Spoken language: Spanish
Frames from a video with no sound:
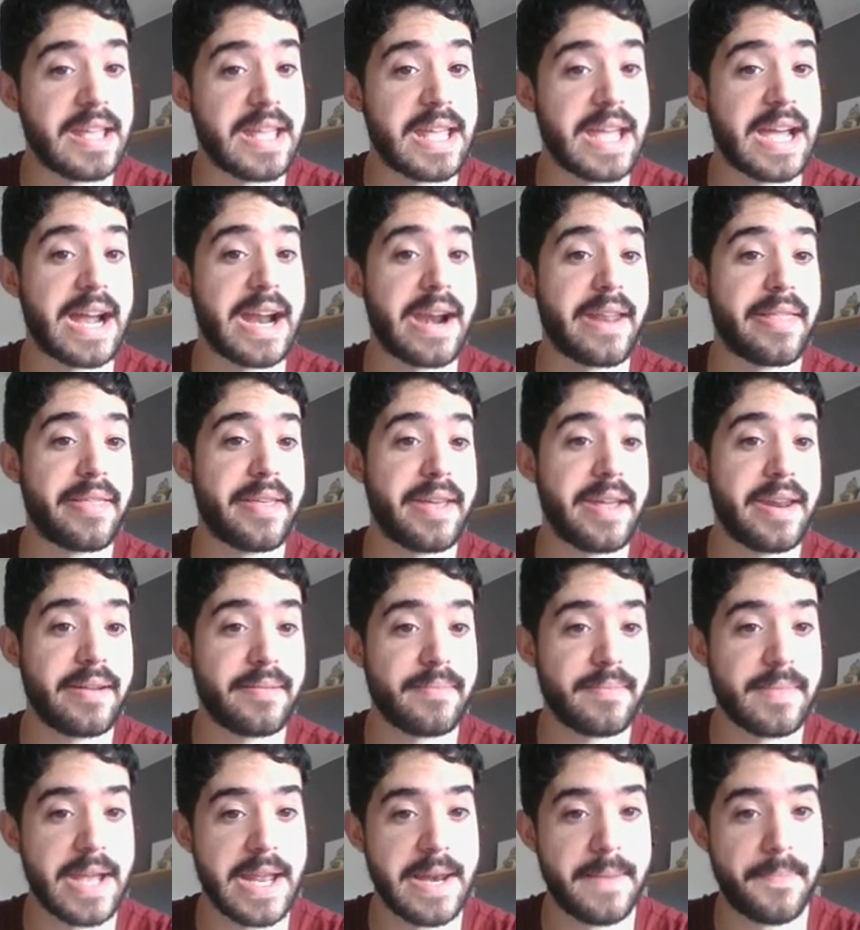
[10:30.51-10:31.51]

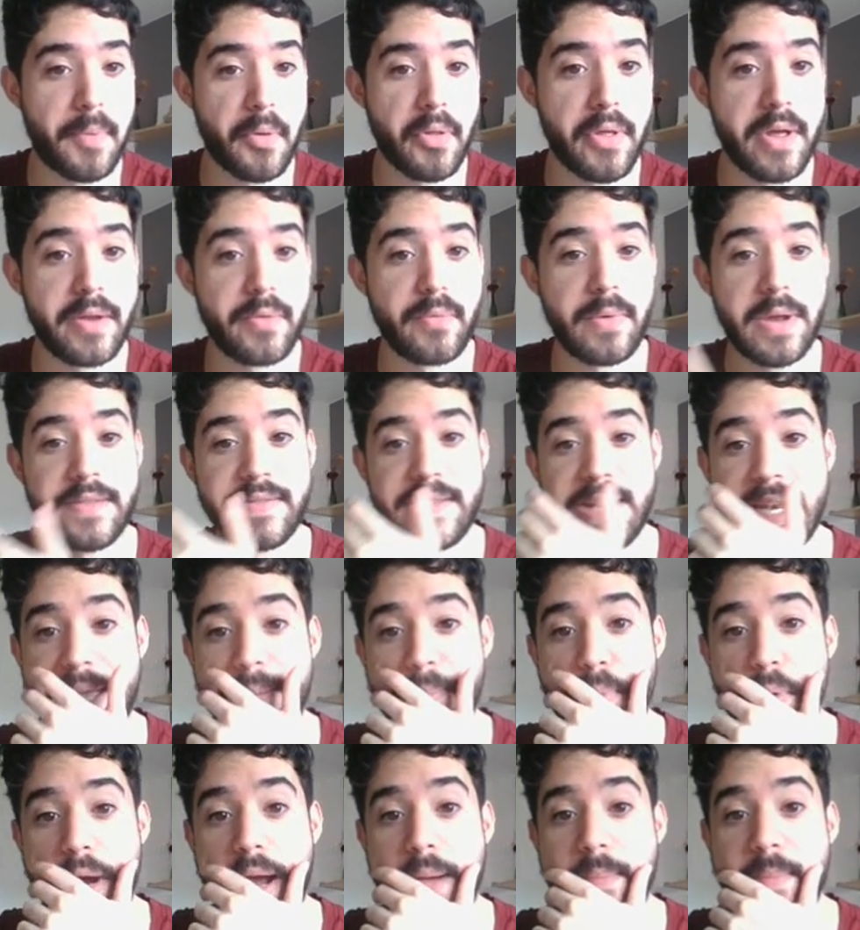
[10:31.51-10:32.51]
ejercer el poder durante la
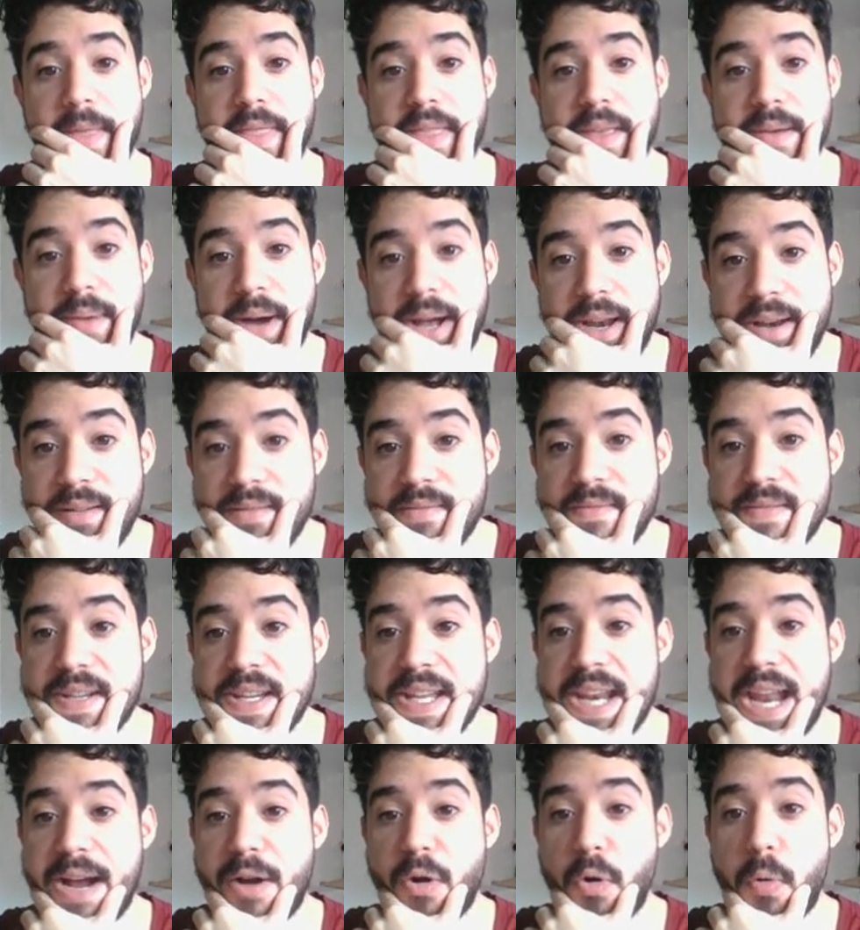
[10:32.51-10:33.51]
época medieval
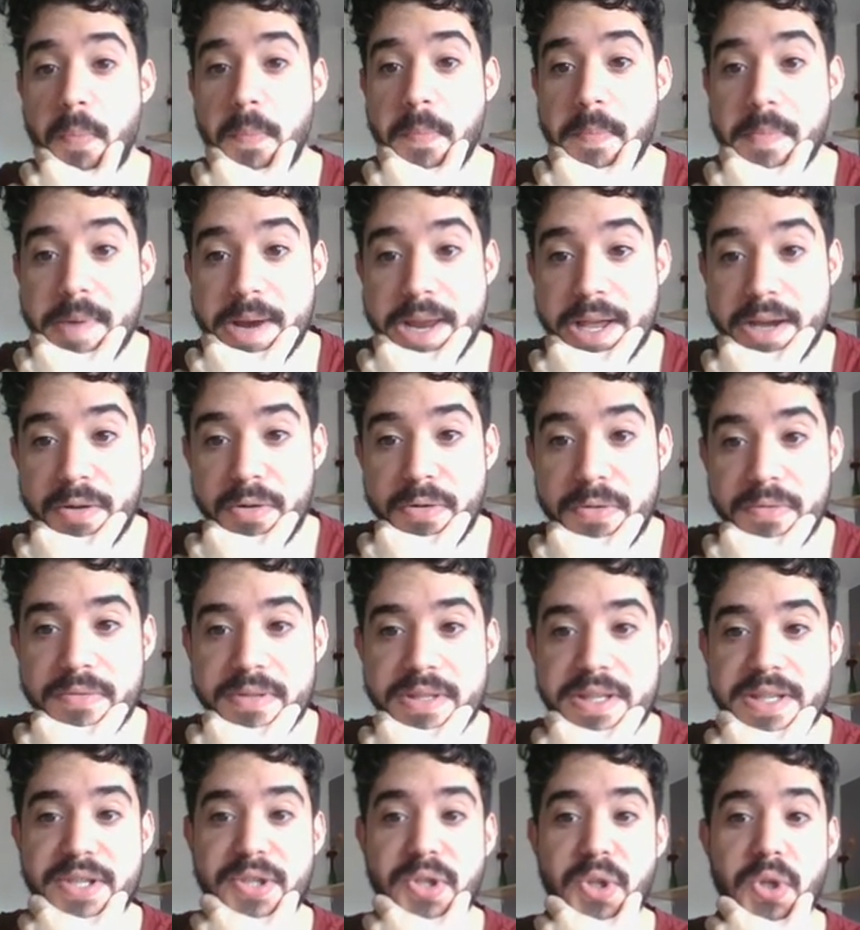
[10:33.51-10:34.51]
era complejo
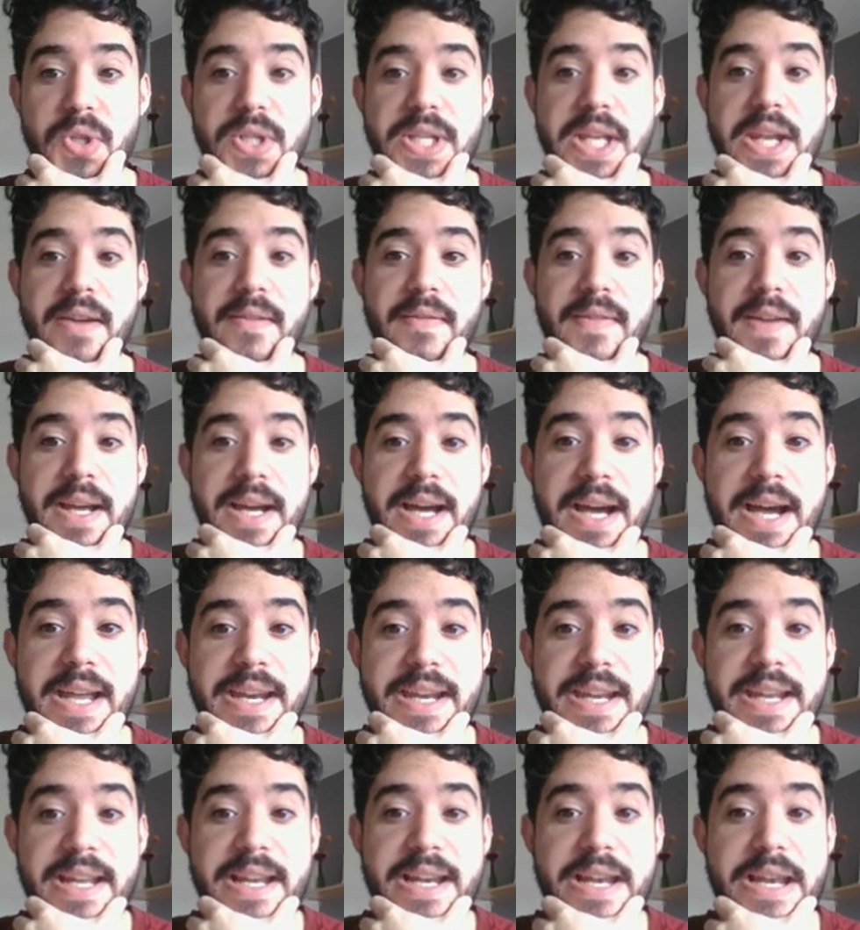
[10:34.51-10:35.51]
y esto se refleja
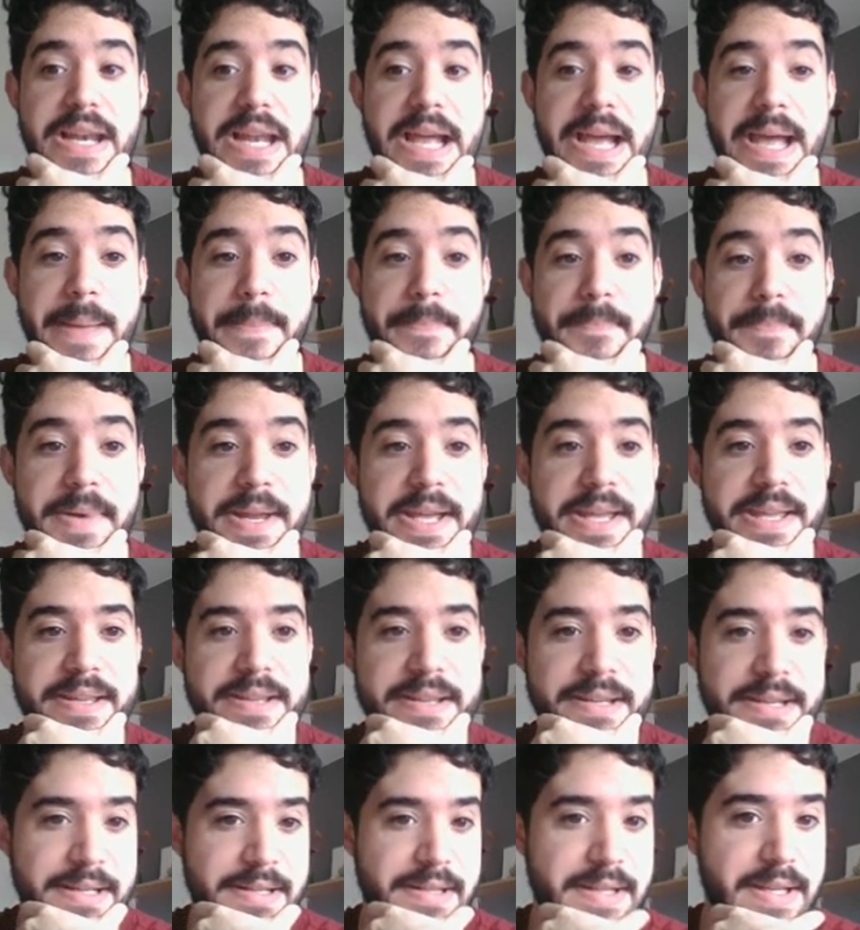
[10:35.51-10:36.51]
en el
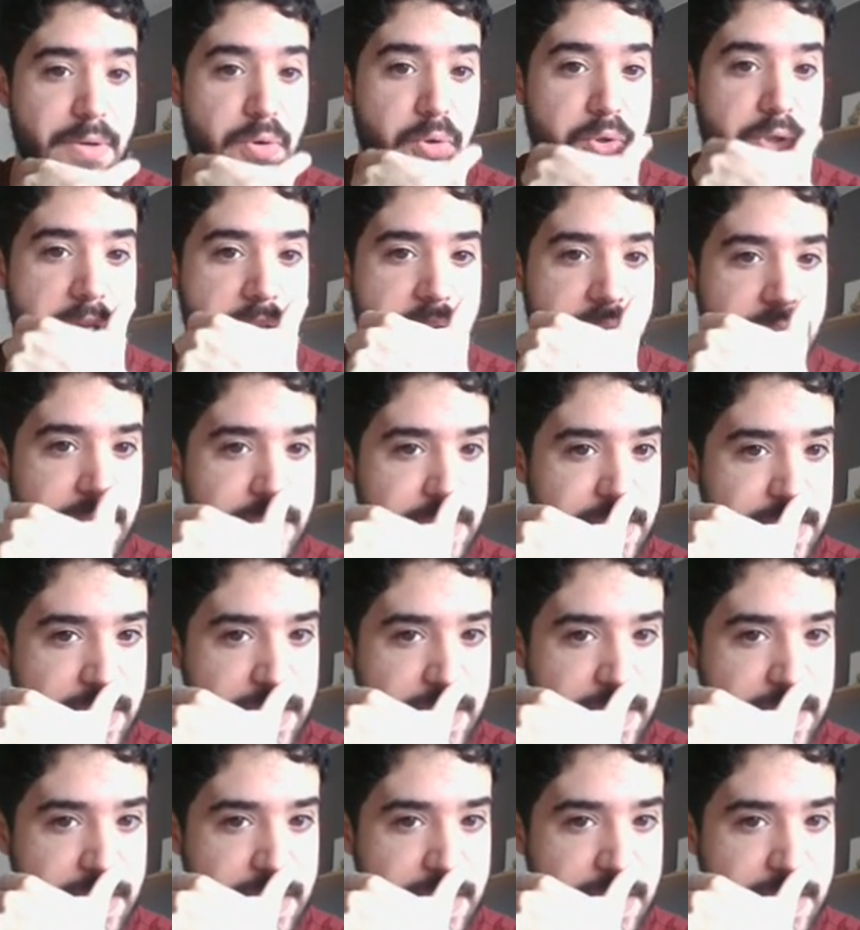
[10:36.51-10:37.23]
gameplay de Crusader Kings